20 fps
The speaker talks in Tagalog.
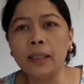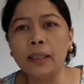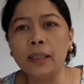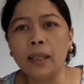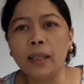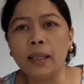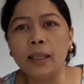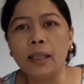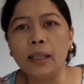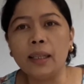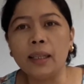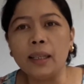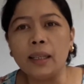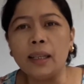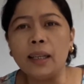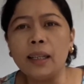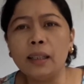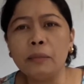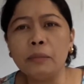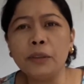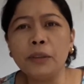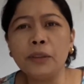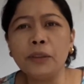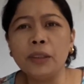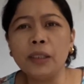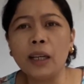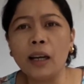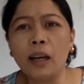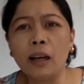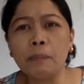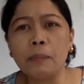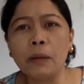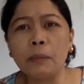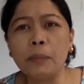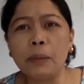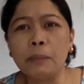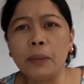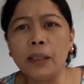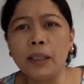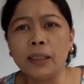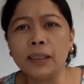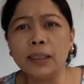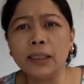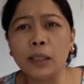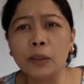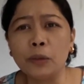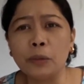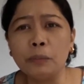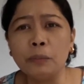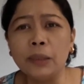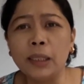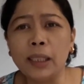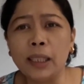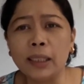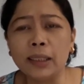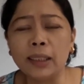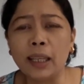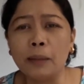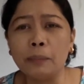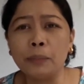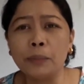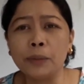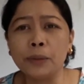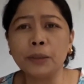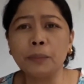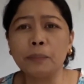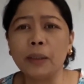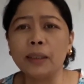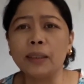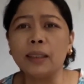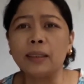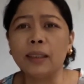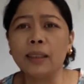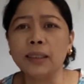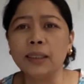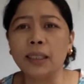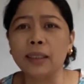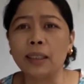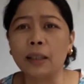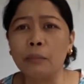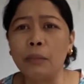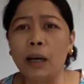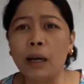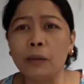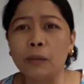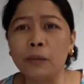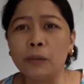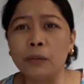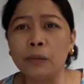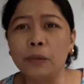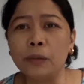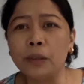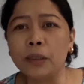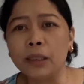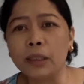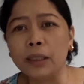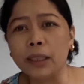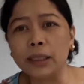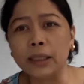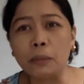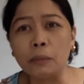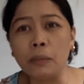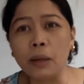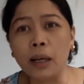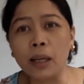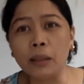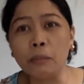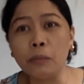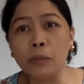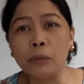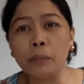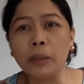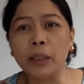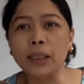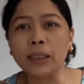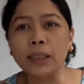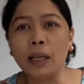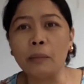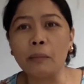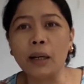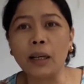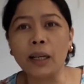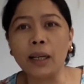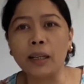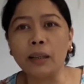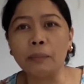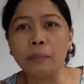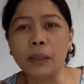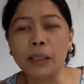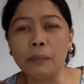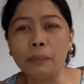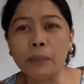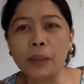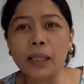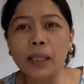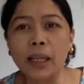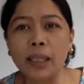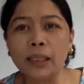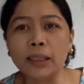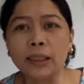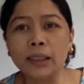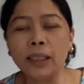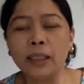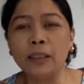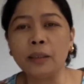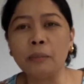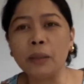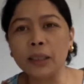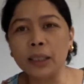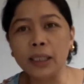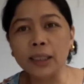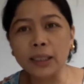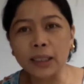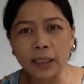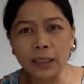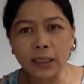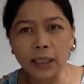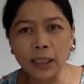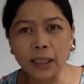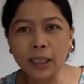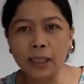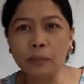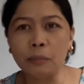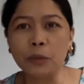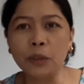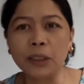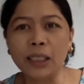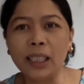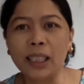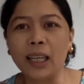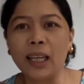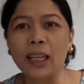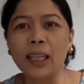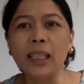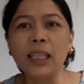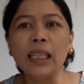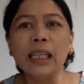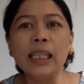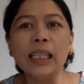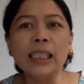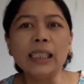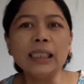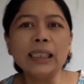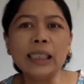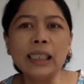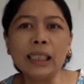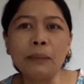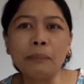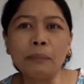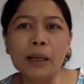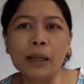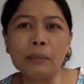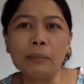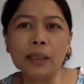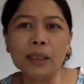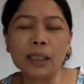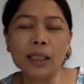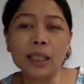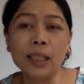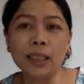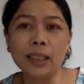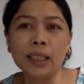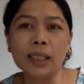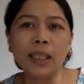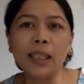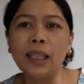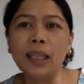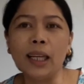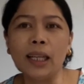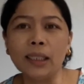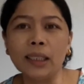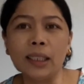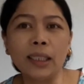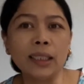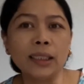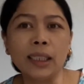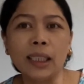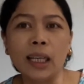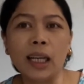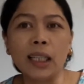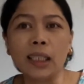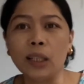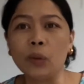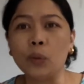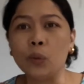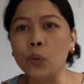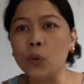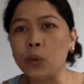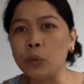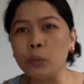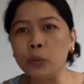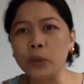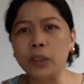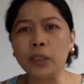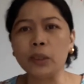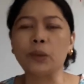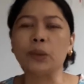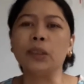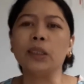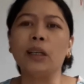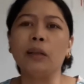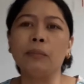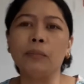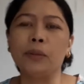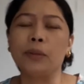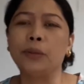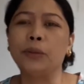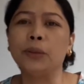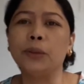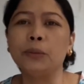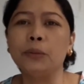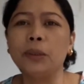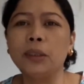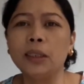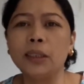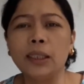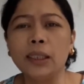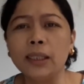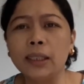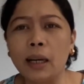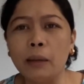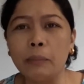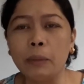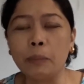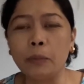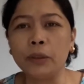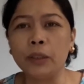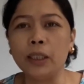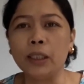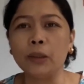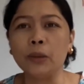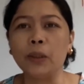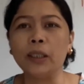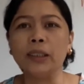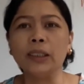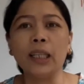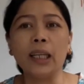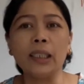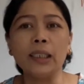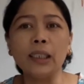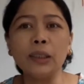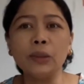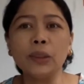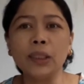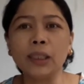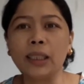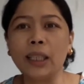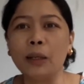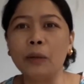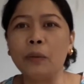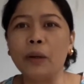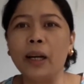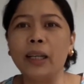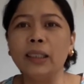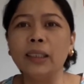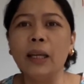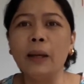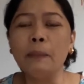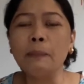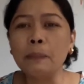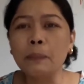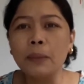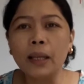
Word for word: na alam mo yung nakakapagpabigat sa loob nila tapos pagdating sa trabaho kasamahan mo, may kasama kang Pilipina, instead na maging sandigan mo sila, sila pa ang magiging dahilan ng kasiraan ng ulo mo dito sa abroad. So, just ang dami po dito. At saka dito sa Taiwan,